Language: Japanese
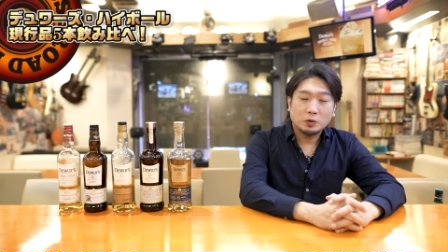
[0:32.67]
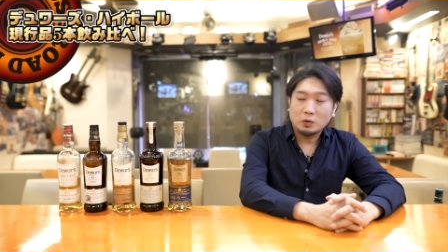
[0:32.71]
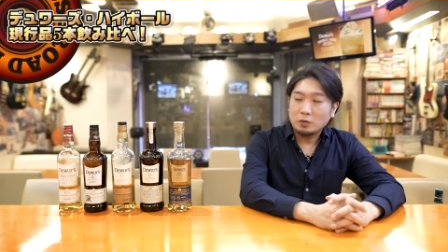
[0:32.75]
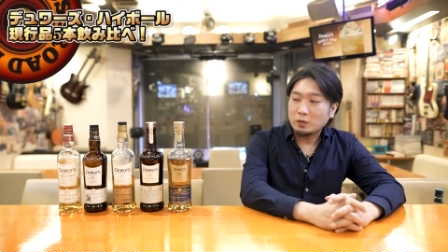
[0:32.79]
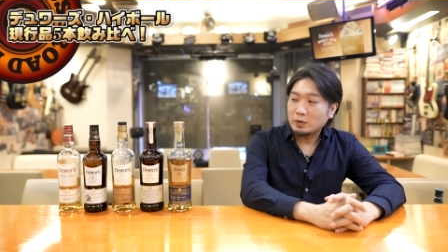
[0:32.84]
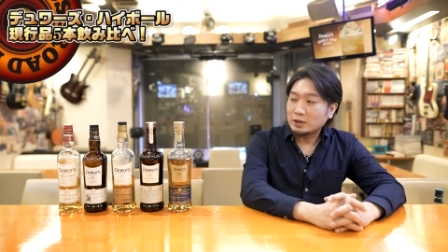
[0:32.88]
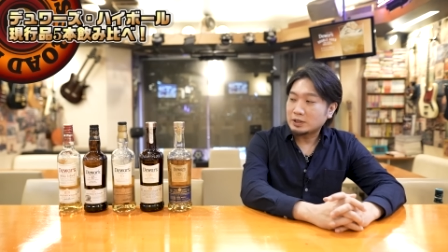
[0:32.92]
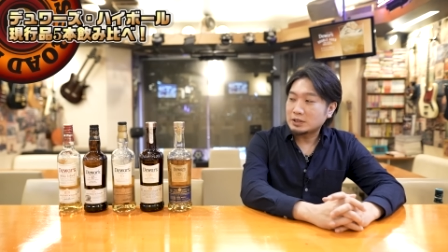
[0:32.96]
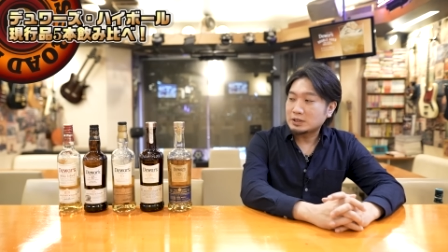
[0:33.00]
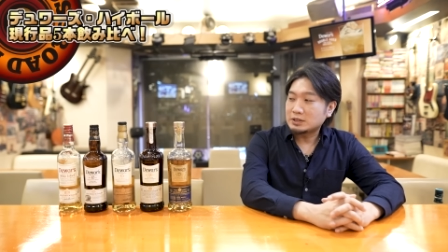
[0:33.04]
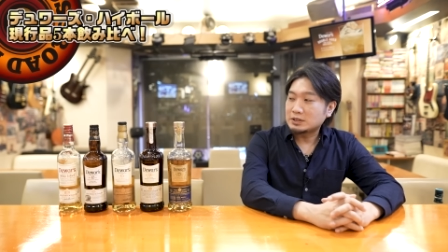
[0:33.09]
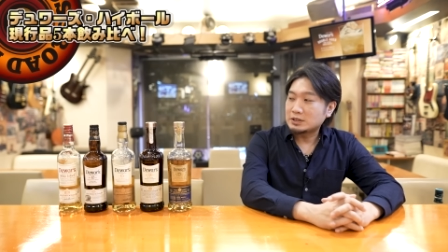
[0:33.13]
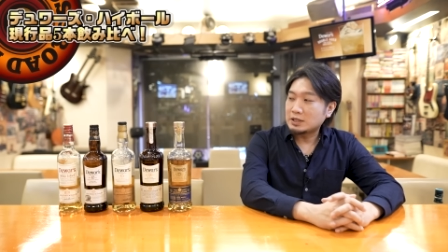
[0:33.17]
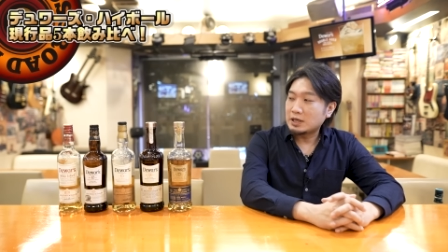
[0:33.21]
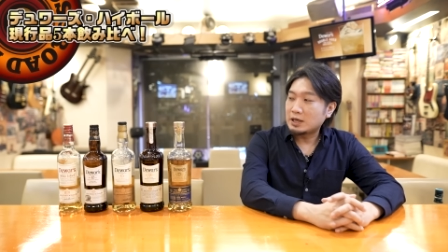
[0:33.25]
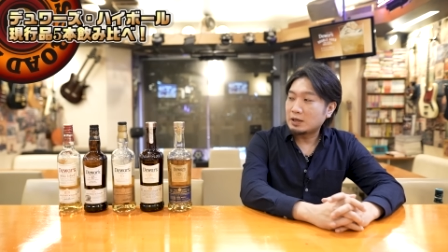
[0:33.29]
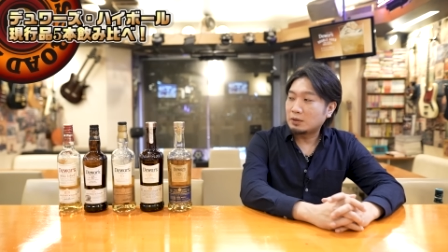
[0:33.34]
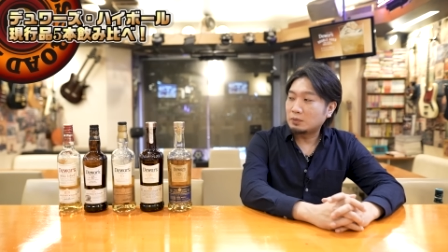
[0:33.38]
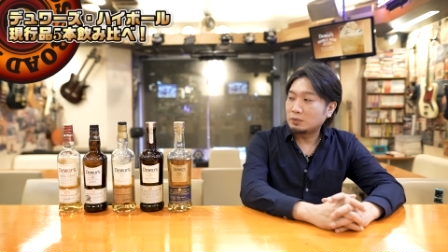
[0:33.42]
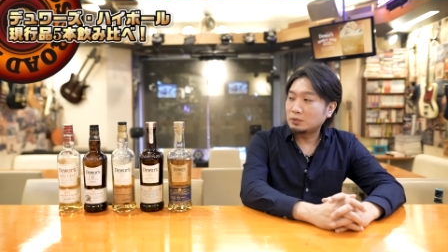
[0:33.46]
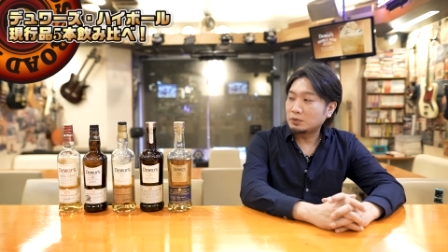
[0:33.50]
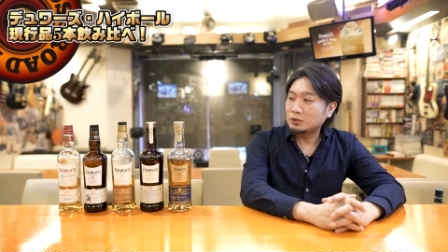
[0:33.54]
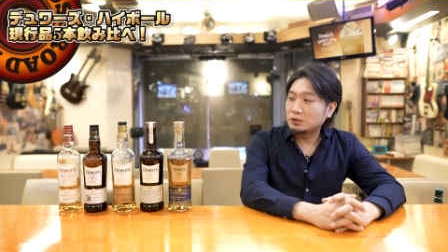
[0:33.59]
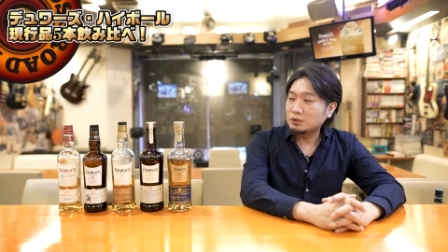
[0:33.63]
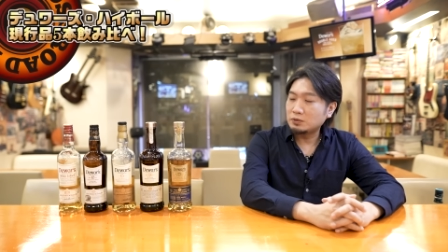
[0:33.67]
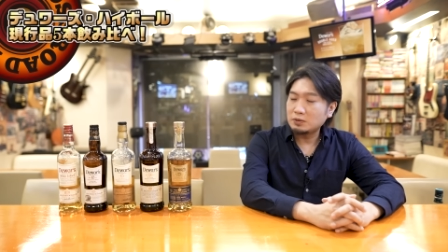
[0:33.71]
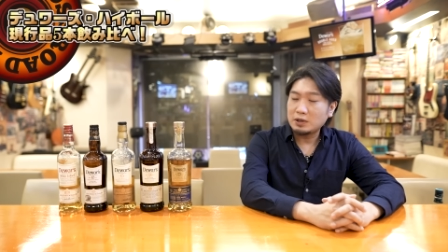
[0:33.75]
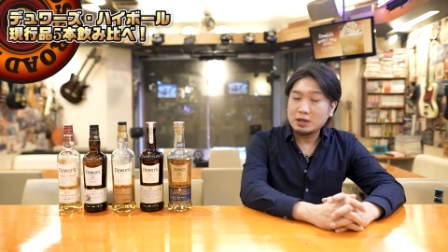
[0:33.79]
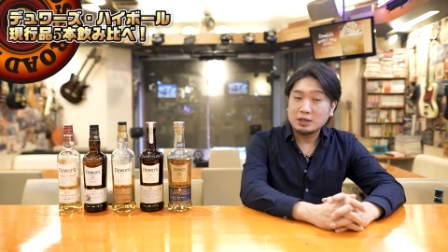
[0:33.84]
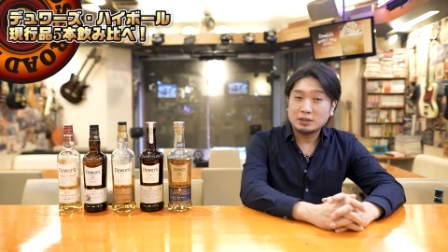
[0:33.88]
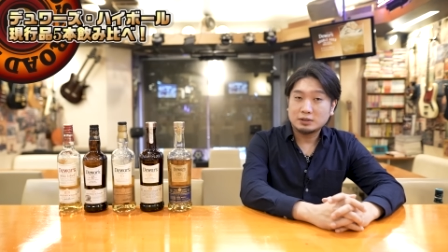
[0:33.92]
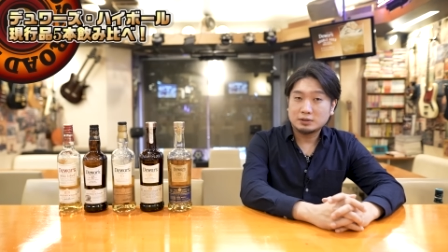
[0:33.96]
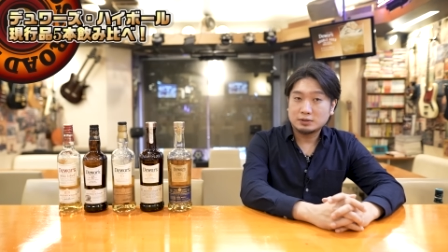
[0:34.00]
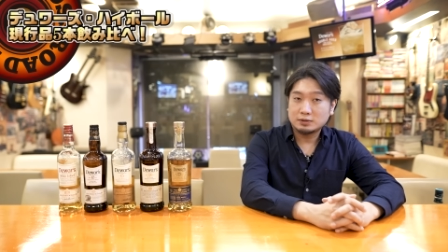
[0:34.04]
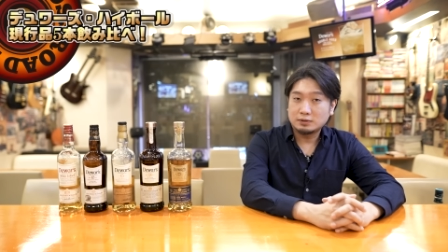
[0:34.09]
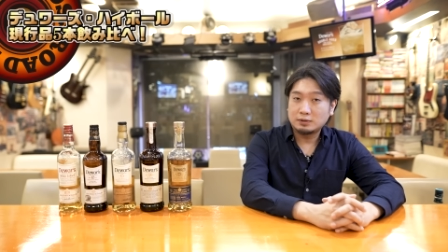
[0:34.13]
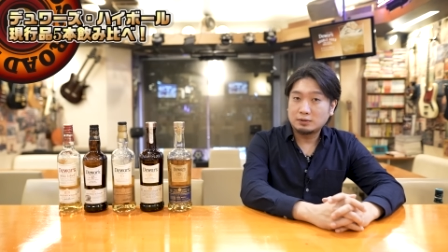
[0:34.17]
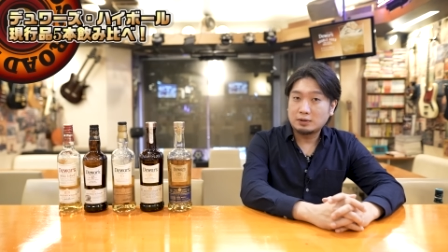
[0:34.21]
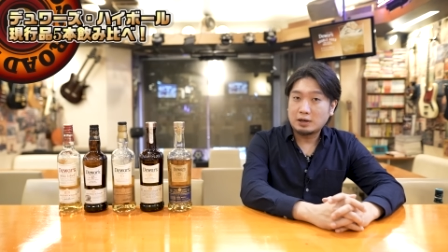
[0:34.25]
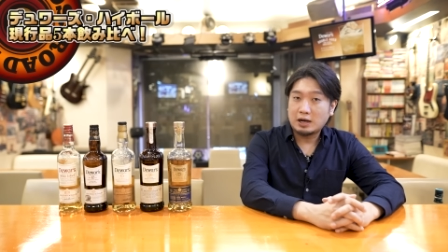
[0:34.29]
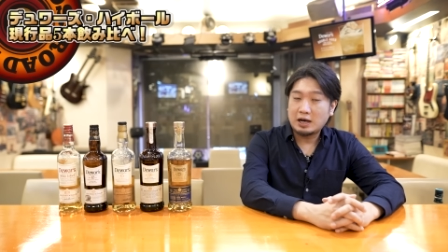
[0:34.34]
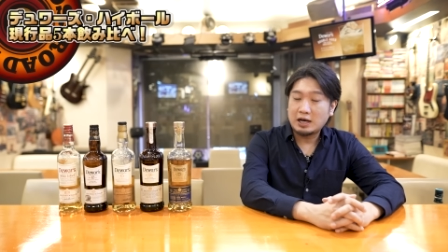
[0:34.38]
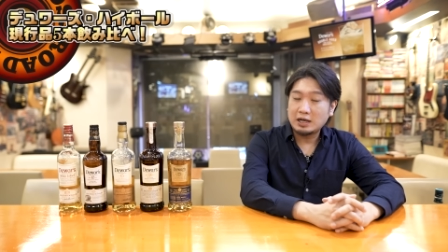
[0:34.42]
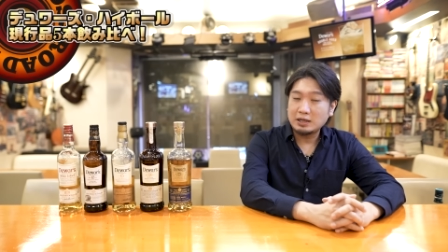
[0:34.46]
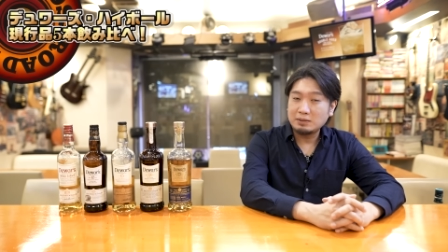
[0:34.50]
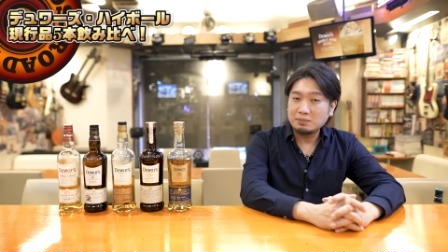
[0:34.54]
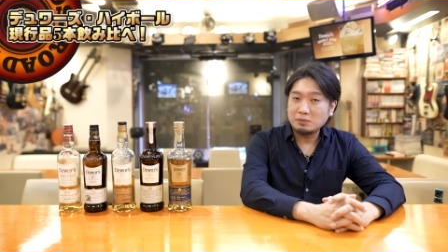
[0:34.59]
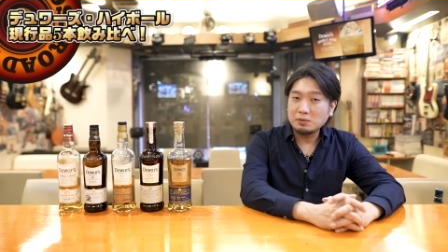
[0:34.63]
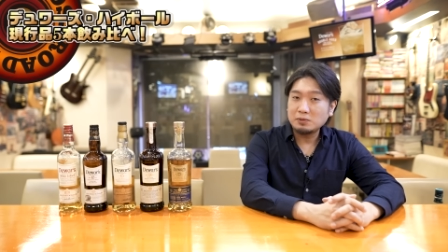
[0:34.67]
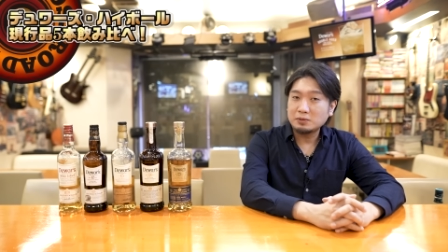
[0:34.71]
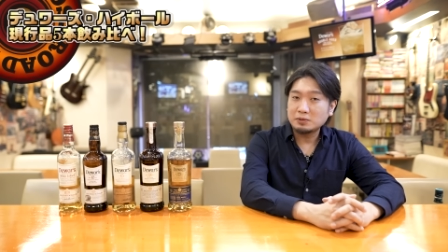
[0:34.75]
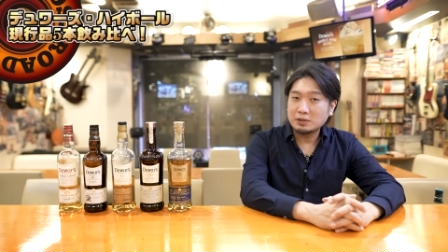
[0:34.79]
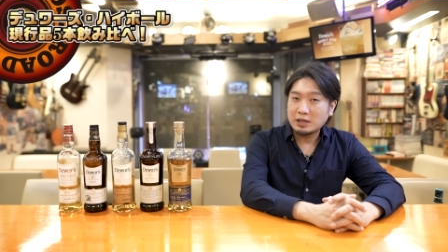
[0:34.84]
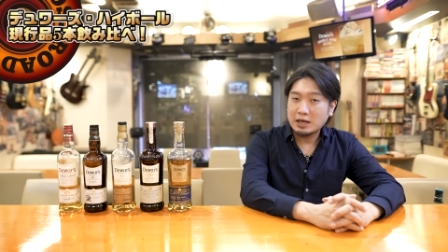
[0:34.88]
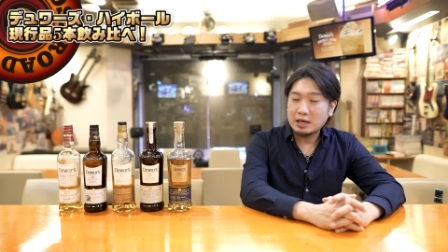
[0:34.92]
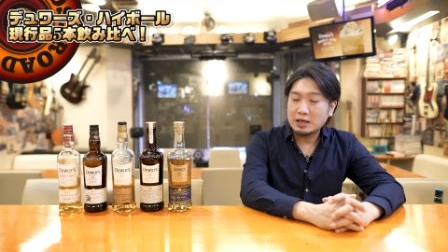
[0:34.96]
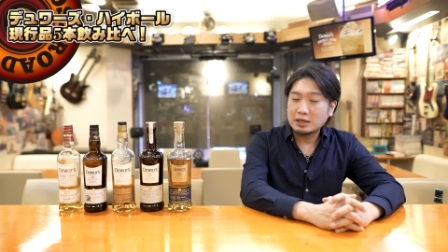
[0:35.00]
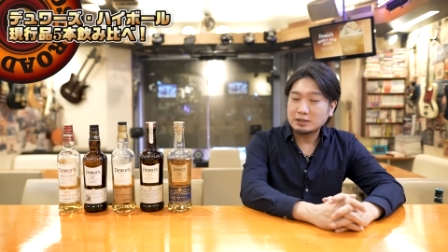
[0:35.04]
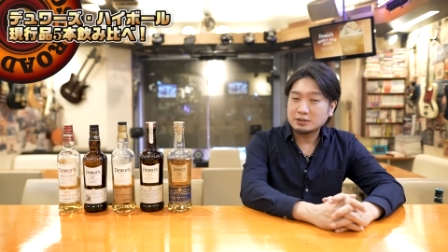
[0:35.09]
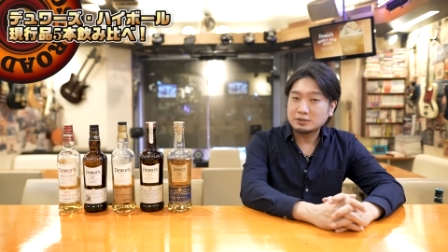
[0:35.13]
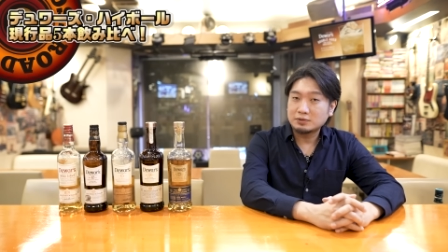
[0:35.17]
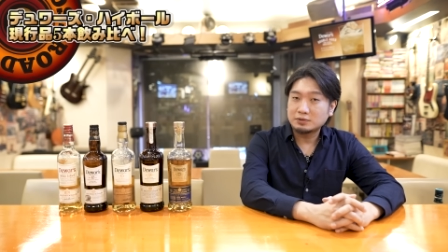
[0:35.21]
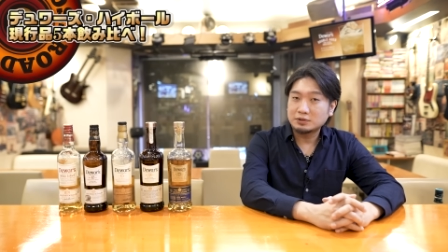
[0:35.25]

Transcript: 今日はですねこのデュアーズをハイボールで